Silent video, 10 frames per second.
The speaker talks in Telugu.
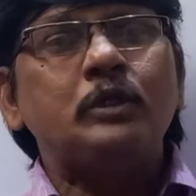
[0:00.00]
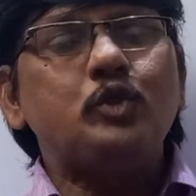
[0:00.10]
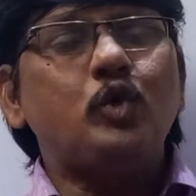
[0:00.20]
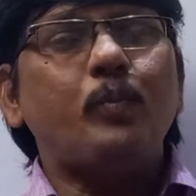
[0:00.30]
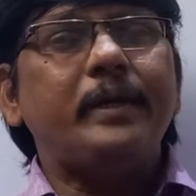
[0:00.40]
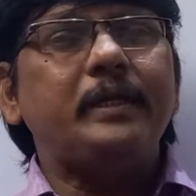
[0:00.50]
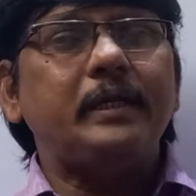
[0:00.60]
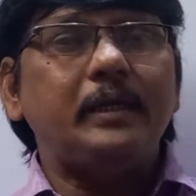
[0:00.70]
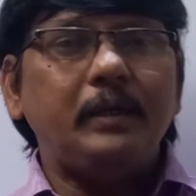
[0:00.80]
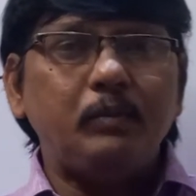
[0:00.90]
సో మనకి
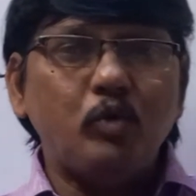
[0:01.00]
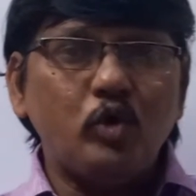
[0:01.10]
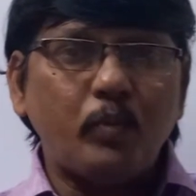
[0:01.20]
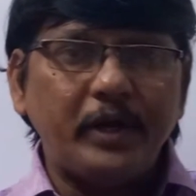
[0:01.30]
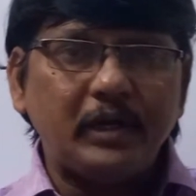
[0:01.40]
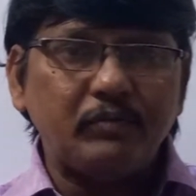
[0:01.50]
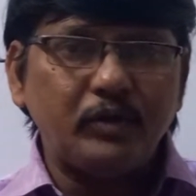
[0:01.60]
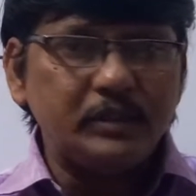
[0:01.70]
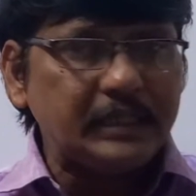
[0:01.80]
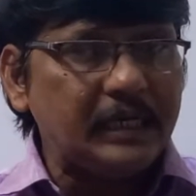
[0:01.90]
ఇది బోర్డ్ పాయింట్ ఆఫ్
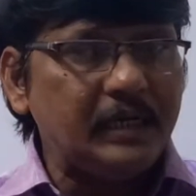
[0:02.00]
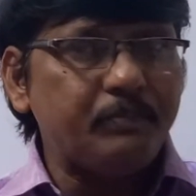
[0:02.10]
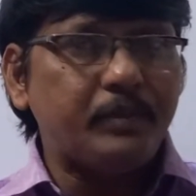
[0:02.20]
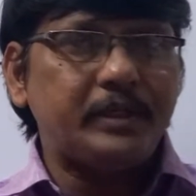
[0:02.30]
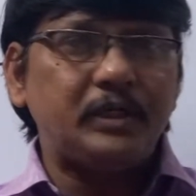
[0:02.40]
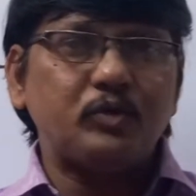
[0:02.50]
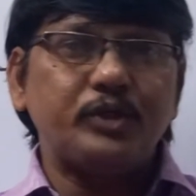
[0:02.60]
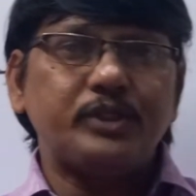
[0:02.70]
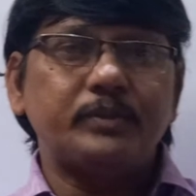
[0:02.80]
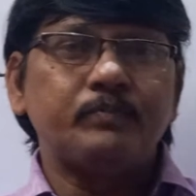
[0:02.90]
వ్యూలో చాలా ఇంపార్టెంట్
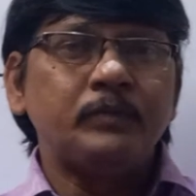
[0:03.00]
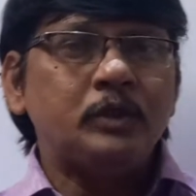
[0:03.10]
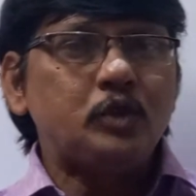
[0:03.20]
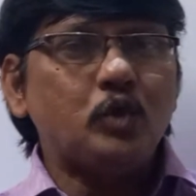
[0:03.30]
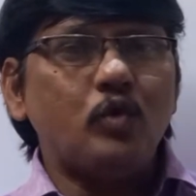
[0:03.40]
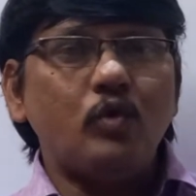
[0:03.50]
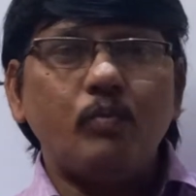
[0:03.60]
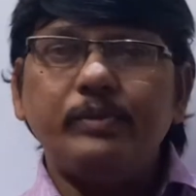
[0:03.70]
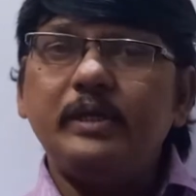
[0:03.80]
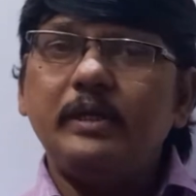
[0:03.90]
క్వశ్చన్ సో
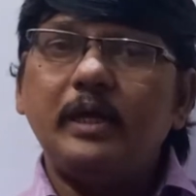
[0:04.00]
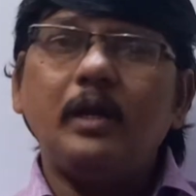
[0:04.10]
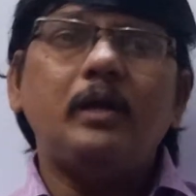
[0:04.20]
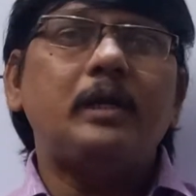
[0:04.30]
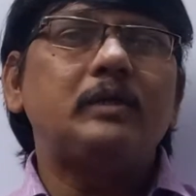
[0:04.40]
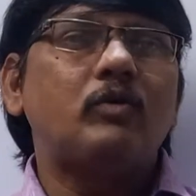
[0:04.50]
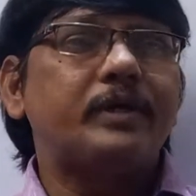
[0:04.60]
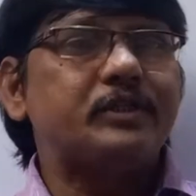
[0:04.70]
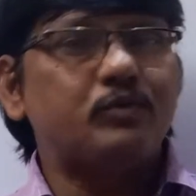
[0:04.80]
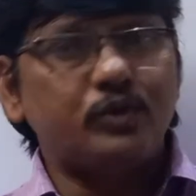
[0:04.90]
దీన్ని ఎలా అవడానికి
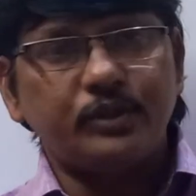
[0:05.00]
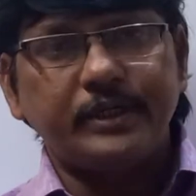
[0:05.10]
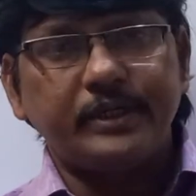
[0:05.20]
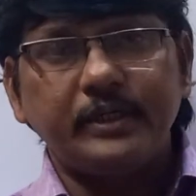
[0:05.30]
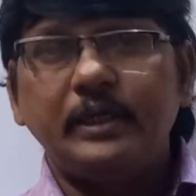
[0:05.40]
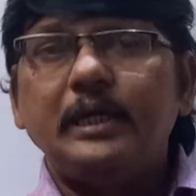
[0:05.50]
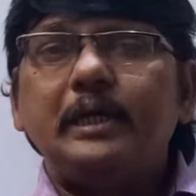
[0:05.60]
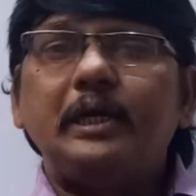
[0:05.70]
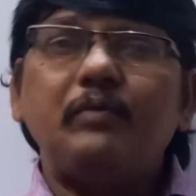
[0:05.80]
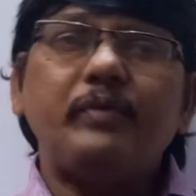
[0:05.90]
అవకాశం ఉంటుందంటే
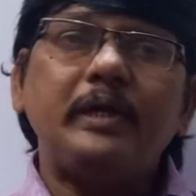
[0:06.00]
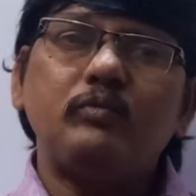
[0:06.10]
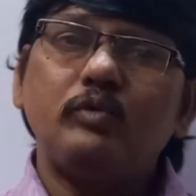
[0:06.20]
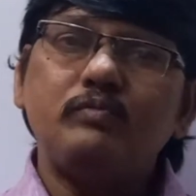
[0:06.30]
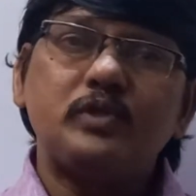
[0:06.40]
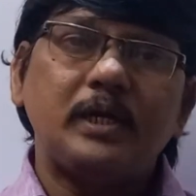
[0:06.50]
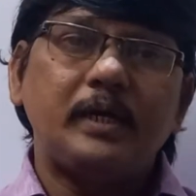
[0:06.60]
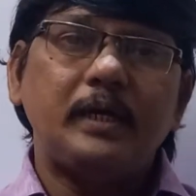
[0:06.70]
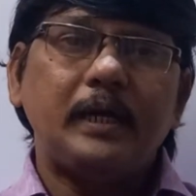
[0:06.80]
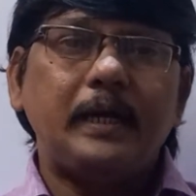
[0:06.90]
డిఫైన్ లా
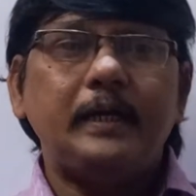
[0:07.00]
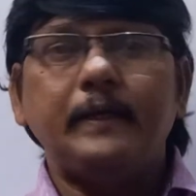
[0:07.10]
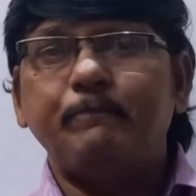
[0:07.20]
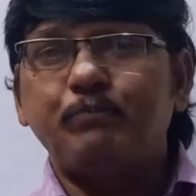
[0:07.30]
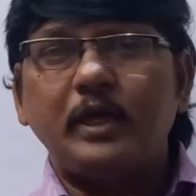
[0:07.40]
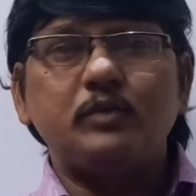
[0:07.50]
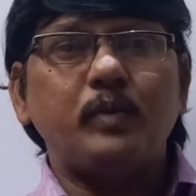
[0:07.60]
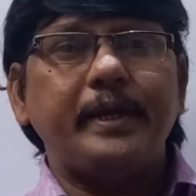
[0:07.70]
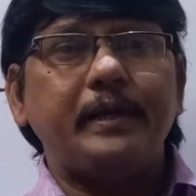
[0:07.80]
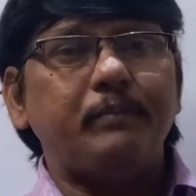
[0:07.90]
అండ్ ఎక్స్ప్లెయిన్